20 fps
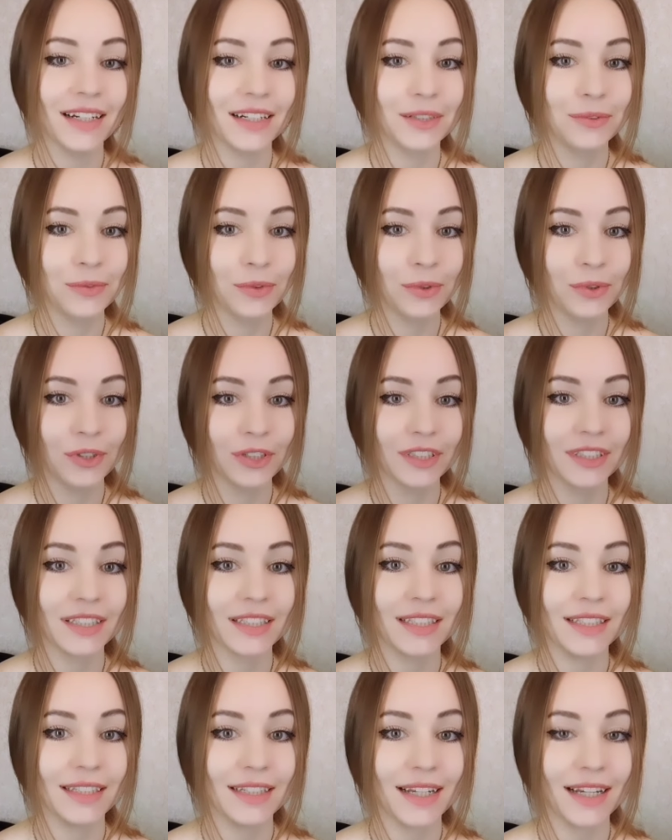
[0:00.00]
Вот.
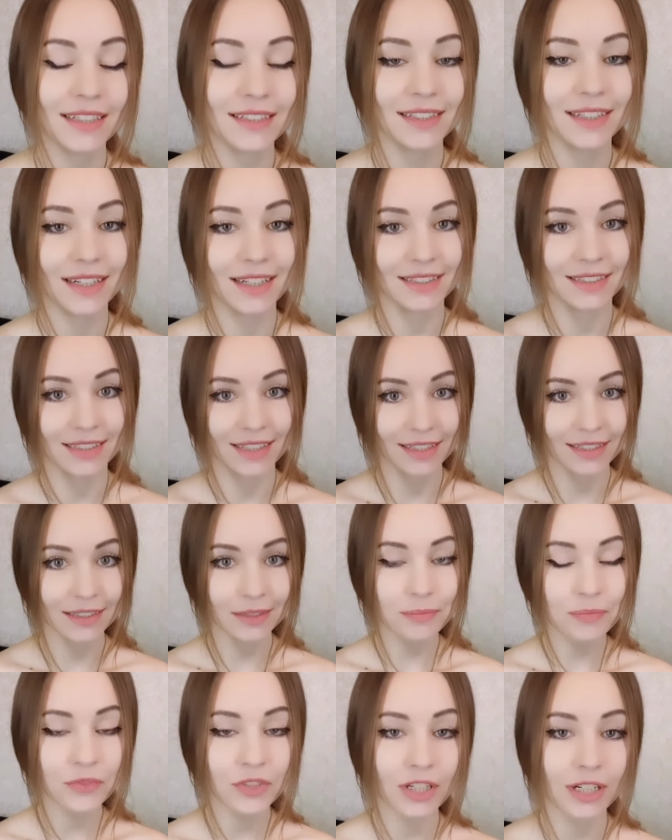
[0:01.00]
И каждый раздел
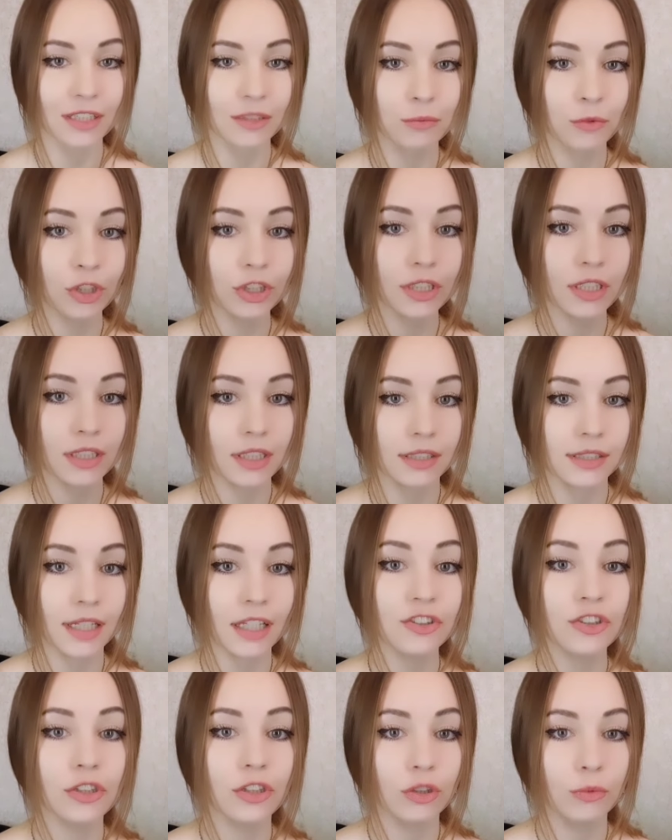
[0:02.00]
рассмотрен на
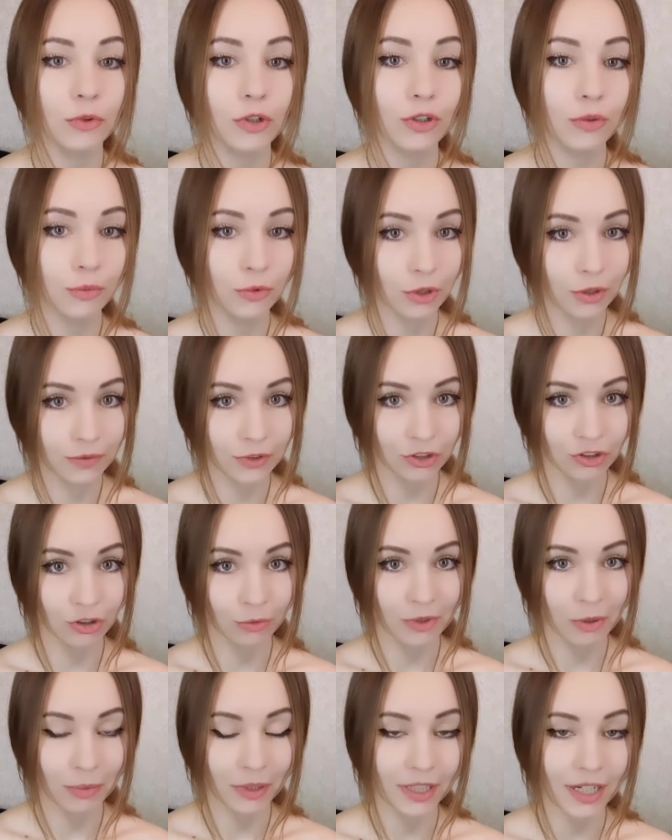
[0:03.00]
достаточно глубоком уровне, что
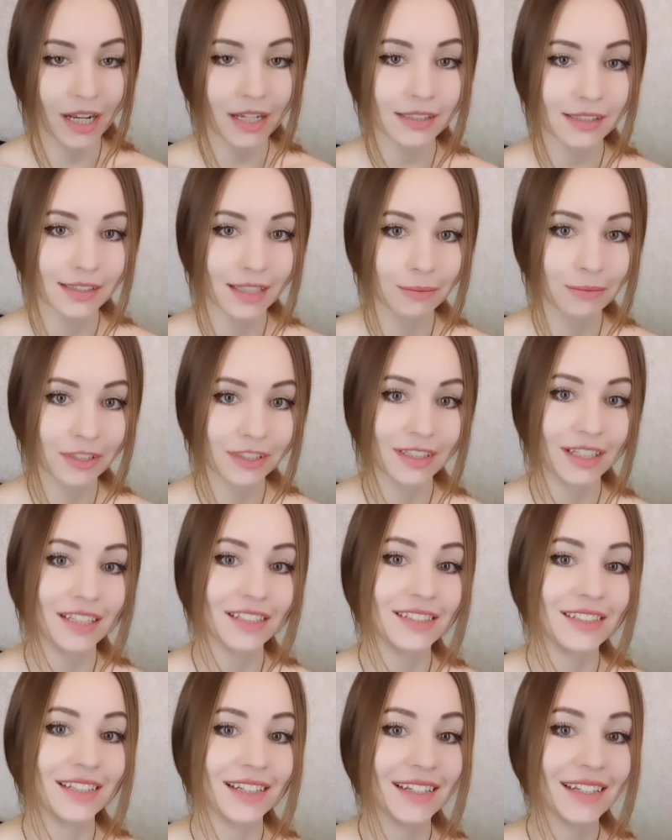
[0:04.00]
мне понравилось. Там
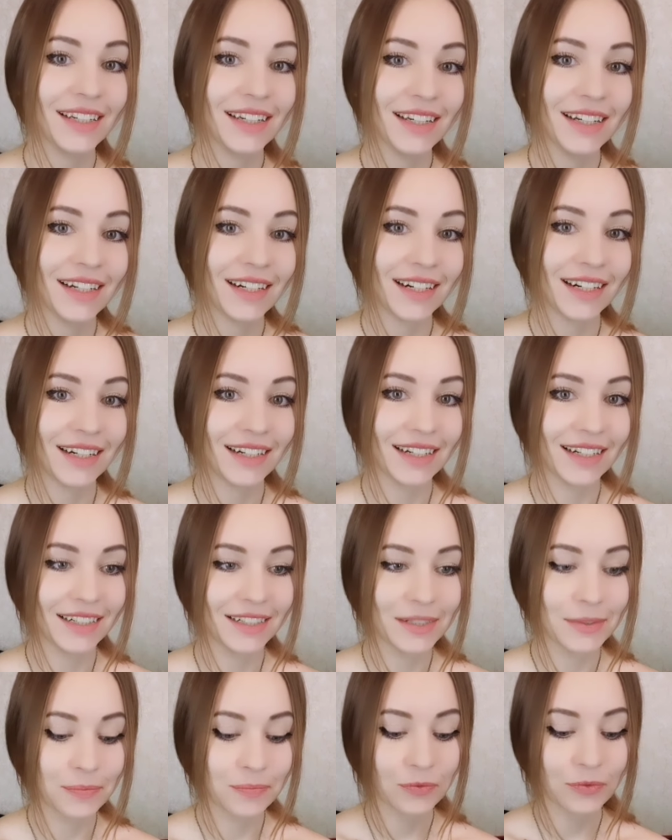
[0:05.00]
достаточно
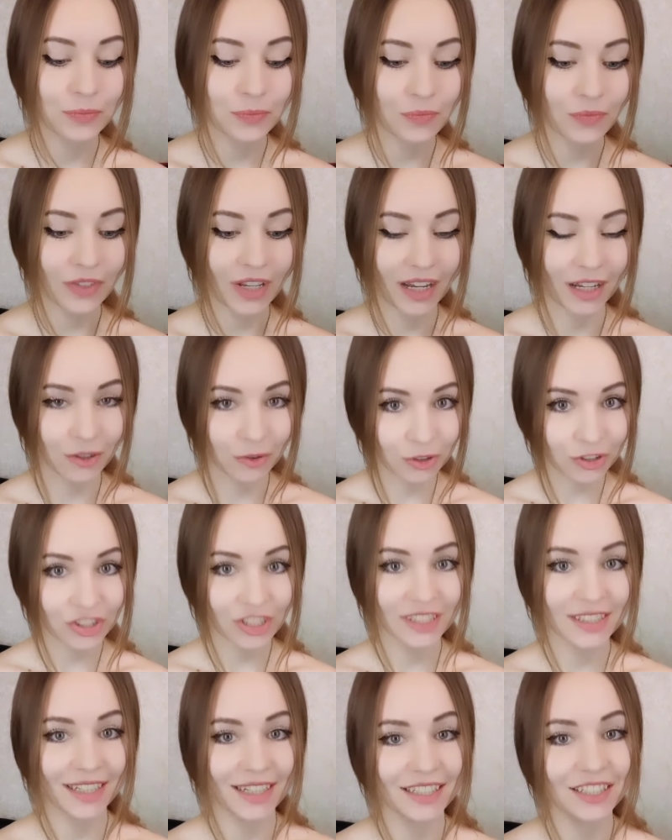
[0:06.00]
э,
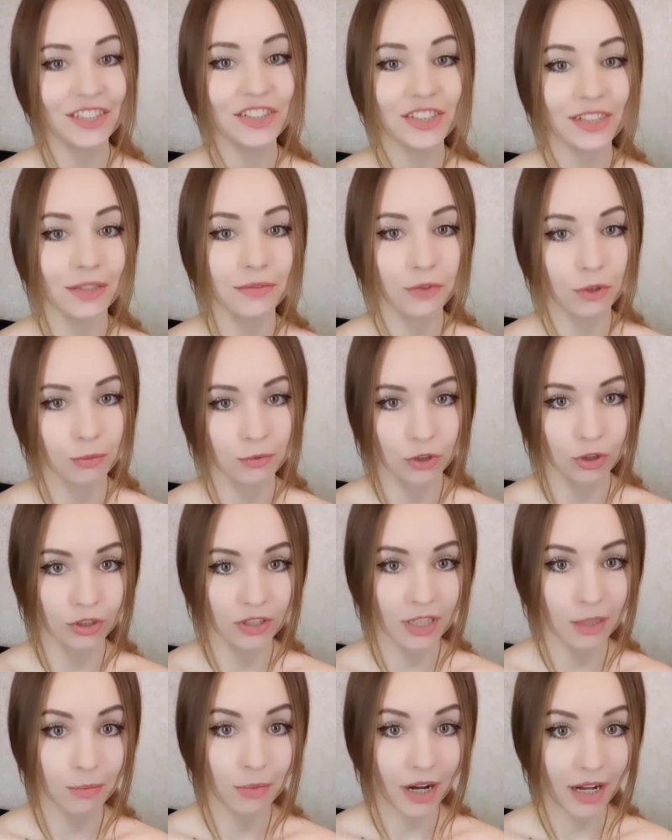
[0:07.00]
хорошая теоретическая
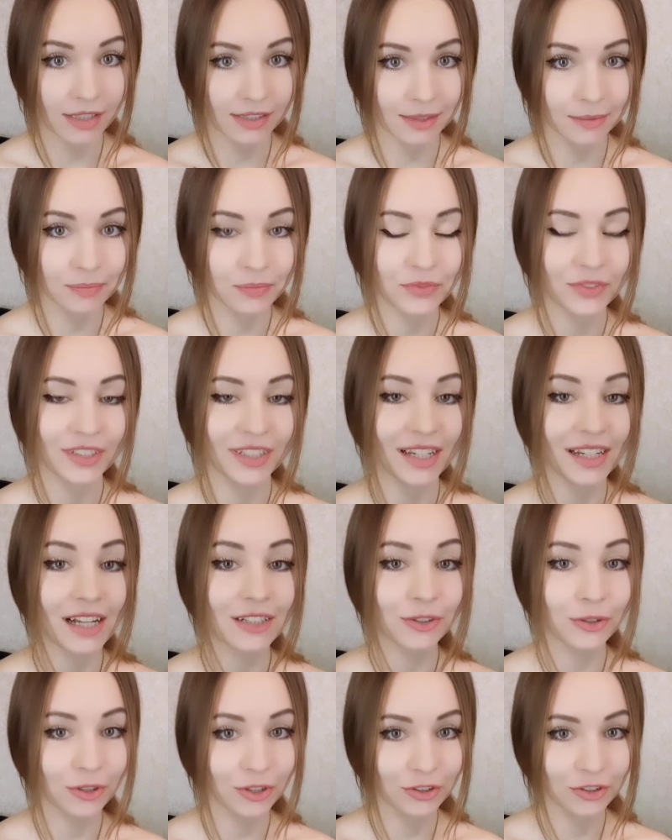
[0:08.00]
информационная база. Я
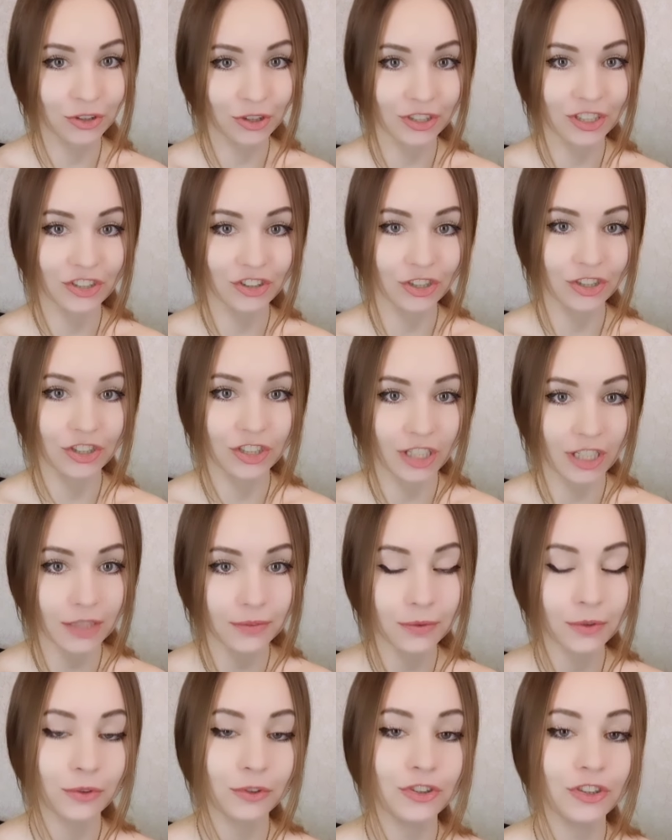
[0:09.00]
как тот еще книжный
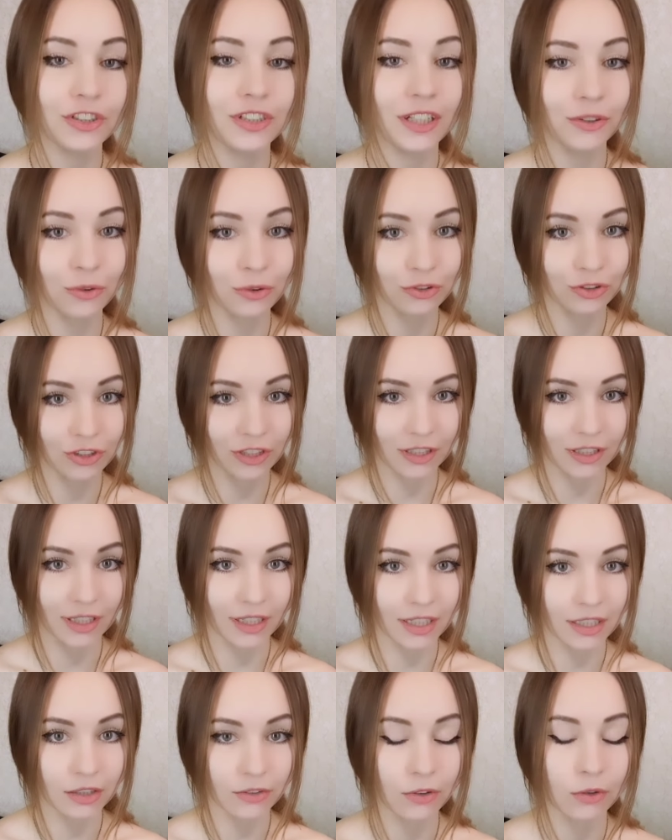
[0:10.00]
червь, очень дотошная до
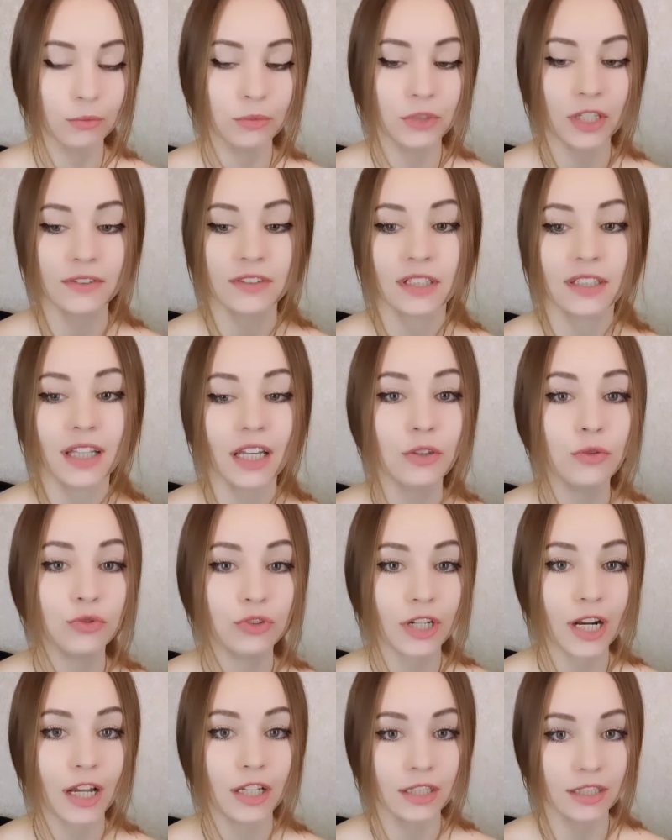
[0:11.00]
этого. Мне всегда не
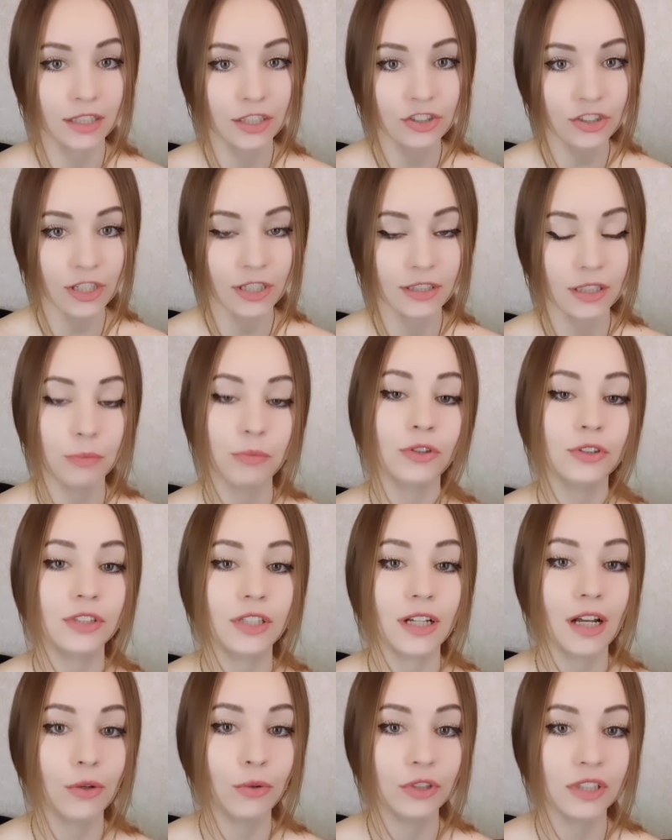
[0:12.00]
устраивают книжки, где
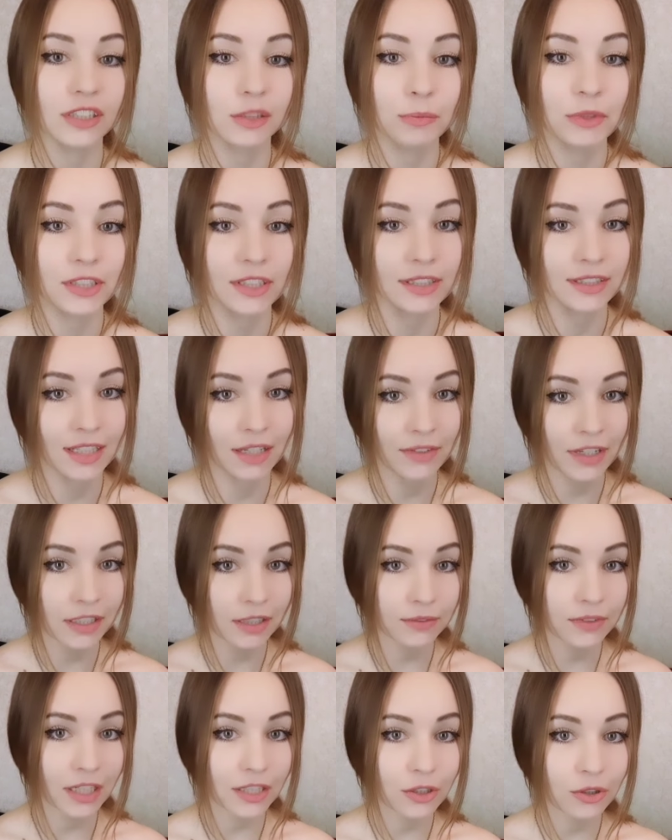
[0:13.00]
просто какой-то список
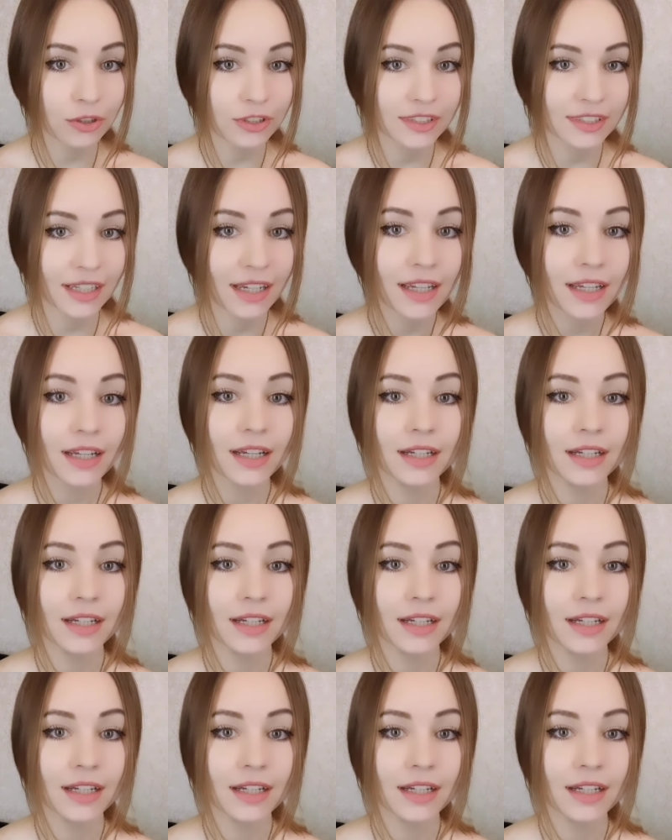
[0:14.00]
советов дается.